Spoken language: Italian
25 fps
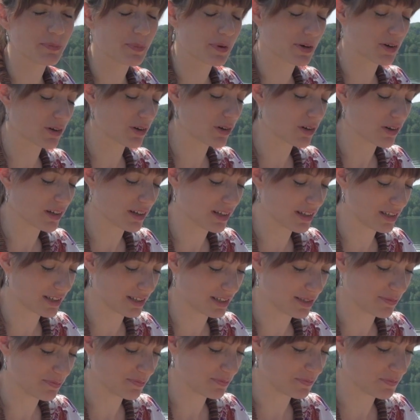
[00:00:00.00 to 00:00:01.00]
però
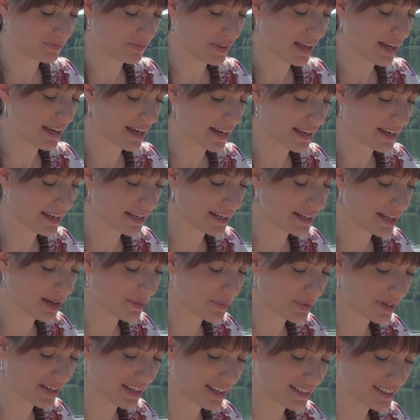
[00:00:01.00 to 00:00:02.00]
ehm, è carina
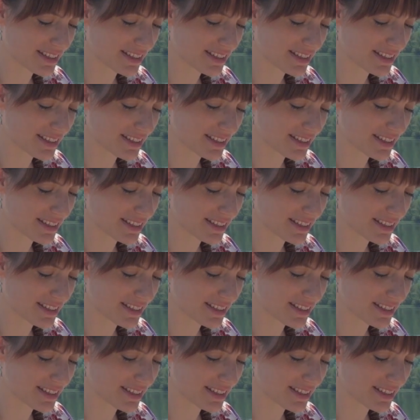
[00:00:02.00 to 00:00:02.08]
perché